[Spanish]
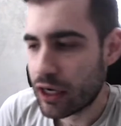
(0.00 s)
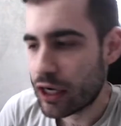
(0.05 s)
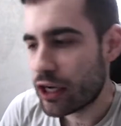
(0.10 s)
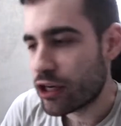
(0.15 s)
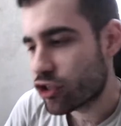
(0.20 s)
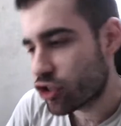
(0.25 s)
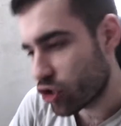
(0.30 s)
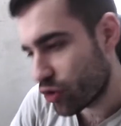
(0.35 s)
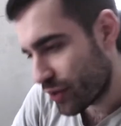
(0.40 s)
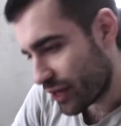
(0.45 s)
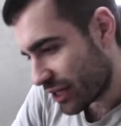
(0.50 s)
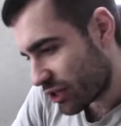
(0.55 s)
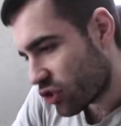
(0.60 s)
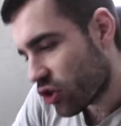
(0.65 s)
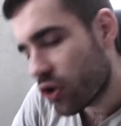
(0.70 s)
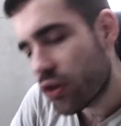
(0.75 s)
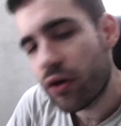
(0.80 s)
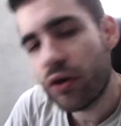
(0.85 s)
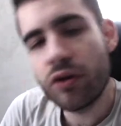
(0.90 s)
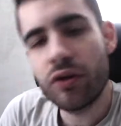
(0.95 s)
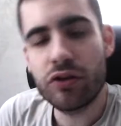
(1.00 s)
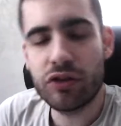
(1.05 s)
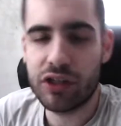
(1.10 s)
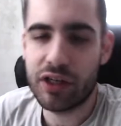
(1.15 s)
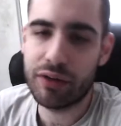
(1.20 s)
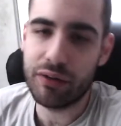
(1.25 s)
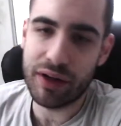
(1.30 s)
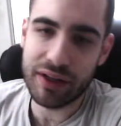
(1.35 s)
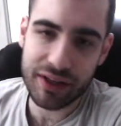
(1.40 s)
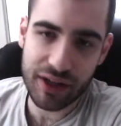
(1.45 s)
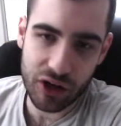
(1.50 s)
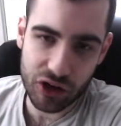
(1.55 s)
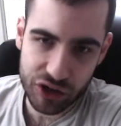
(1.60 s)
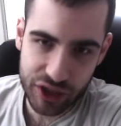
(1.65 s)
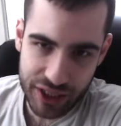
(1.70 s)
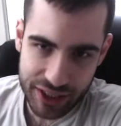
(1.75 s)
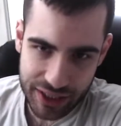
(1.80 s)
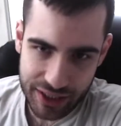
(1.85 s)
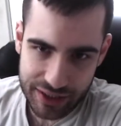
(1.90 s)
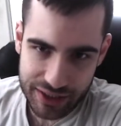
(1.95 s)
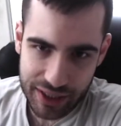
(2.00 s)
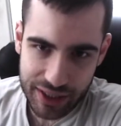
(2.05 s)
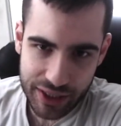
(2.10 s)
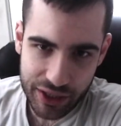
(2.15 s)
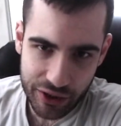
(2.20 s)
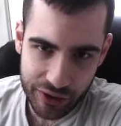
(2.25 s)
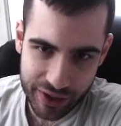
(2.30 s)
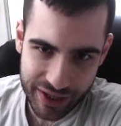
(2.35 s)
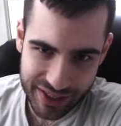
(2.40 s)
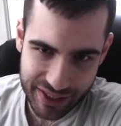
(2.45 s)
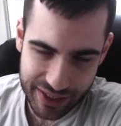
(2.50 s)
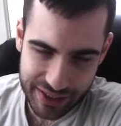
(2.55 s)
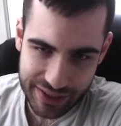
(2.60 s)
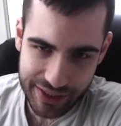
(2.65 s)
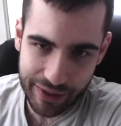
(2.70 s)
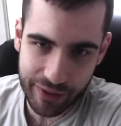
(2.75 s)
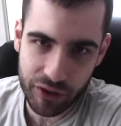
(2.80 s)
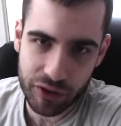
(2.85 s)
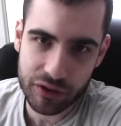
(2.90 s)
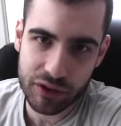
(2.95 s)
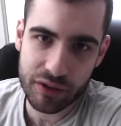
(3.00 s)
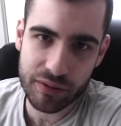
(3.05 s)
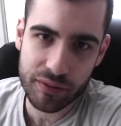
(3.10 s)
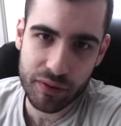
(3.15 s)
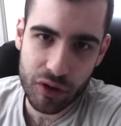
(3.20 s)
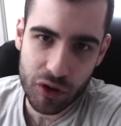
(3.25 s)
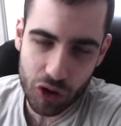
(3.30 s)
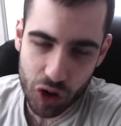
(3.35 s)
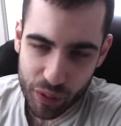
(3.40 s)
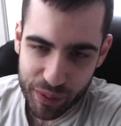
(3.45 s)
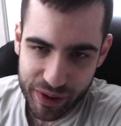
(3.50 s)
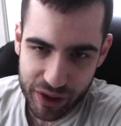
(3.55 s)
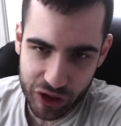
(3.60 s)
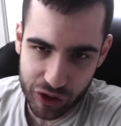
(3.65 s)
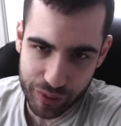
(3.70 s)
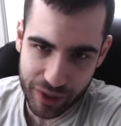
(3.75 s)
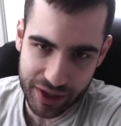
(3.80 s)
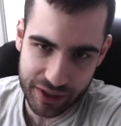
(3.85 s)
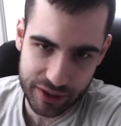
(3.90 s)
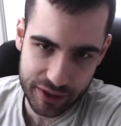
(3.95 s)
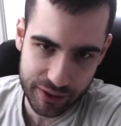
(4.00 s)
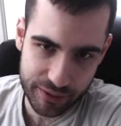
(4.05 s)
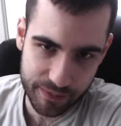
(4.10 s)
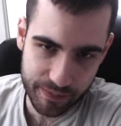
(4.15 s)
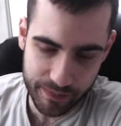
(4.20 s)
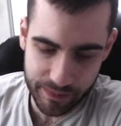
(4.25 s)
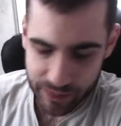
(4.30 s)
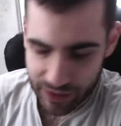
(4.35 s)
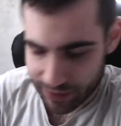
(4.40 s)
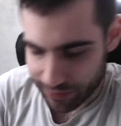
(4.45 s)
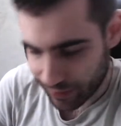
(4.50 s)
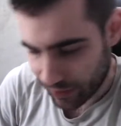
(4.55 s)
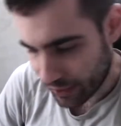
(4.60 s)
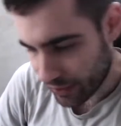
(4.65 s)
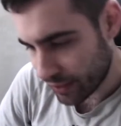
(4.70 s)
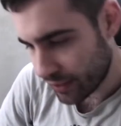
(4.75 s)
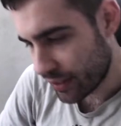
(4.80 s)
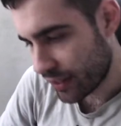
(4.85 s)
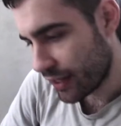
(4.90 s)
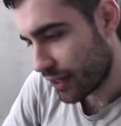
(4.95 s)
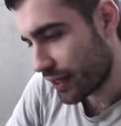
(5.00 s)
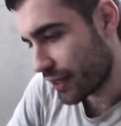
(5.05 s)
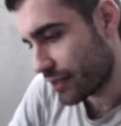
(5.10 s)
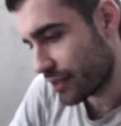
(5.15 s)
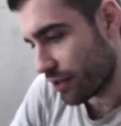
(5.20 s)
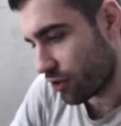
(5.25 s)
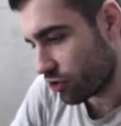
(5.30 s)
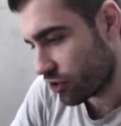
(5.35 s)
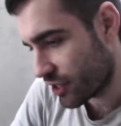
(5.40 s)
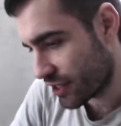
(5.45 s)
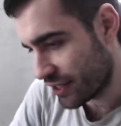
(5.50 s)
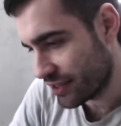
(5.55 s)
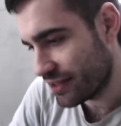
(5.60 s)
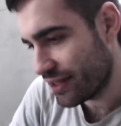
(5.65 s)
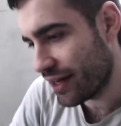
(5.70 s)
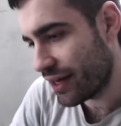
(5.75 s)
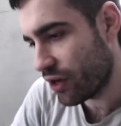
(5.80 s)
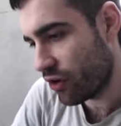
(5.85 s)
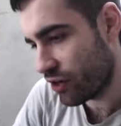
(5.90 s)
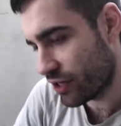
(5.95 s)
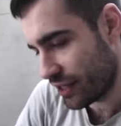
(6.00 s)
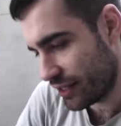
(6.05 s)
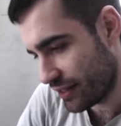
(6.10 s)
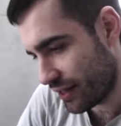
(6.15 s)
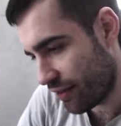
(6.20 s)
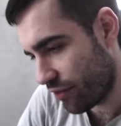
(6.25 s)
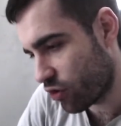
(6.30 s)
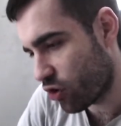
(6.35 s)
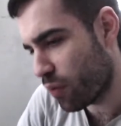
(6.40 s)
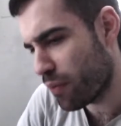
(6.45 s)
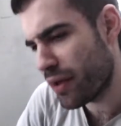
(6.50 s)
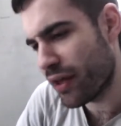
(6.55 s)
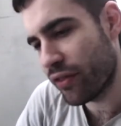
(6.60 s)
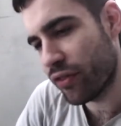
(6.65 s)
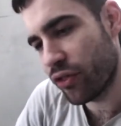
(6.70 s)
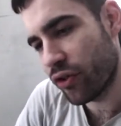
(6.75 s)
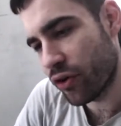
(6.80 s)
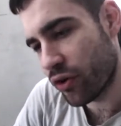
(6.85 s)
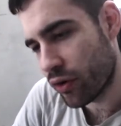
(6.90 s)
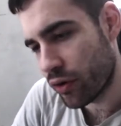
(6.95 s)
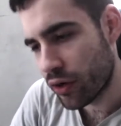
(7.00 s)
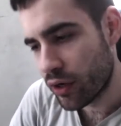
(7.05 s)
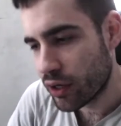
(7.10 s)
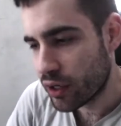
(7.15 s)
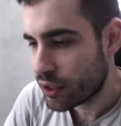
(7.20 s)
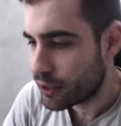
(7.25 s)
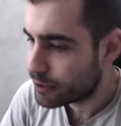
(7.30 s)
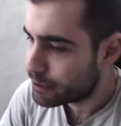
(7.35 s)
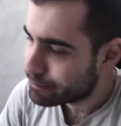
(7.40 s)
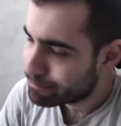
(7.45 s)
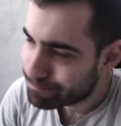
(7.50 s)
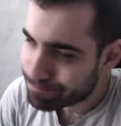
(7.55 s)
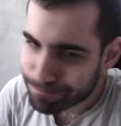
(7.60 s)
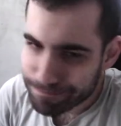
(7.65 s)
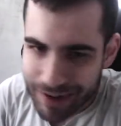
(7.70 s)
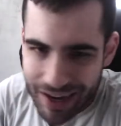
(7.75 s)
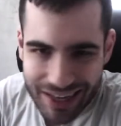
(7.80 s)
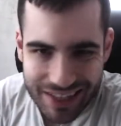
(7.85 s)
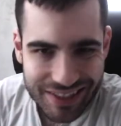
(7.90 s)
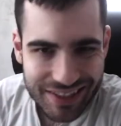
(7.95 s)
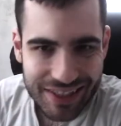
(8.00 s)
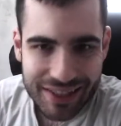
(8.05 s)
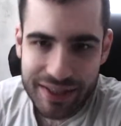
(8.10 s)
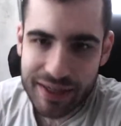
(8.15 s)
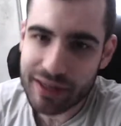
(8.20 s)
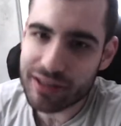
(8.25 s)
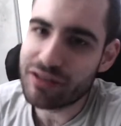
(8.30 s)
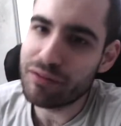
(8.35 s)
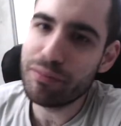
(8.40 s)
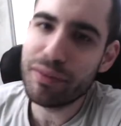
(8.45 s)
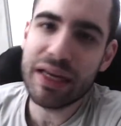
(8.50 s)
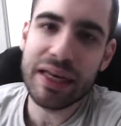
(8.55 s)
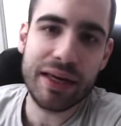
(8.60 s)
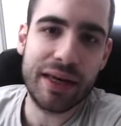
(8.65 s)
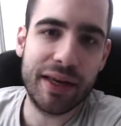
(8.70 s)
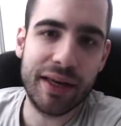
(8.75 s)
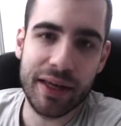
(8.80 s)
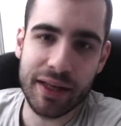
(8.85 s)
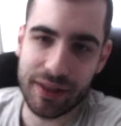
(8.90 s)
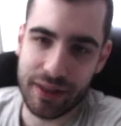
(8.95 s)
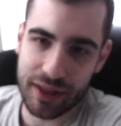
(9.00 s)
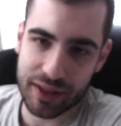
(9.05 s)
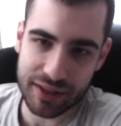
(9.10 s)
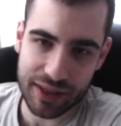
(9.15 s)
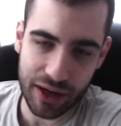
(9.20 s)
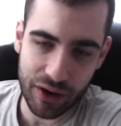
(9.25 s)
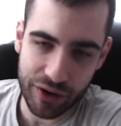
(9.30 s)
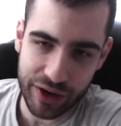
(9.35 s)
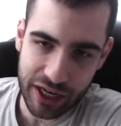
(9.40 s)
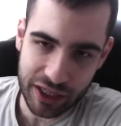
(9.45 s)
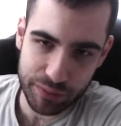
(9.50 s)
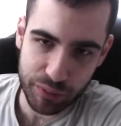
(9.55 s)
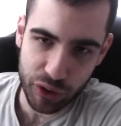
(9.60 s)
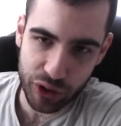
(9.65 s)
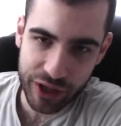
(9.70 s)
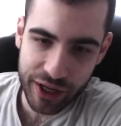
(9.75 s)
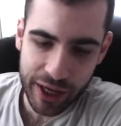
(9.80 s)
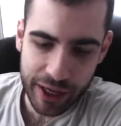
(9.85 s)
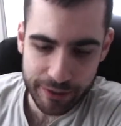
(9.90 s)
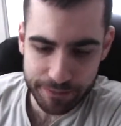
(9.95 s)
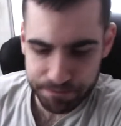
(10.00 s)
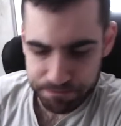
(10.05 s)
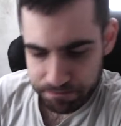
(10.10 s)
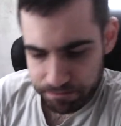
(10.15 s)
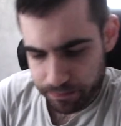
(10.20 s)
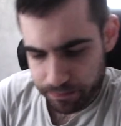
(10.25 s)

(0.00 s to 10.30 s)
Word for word: Sobre todo si durante los días anteriores he estado comiendo más, ¿vale? Si los días anteriores he estado comiendo más de 3.500 calorías por día,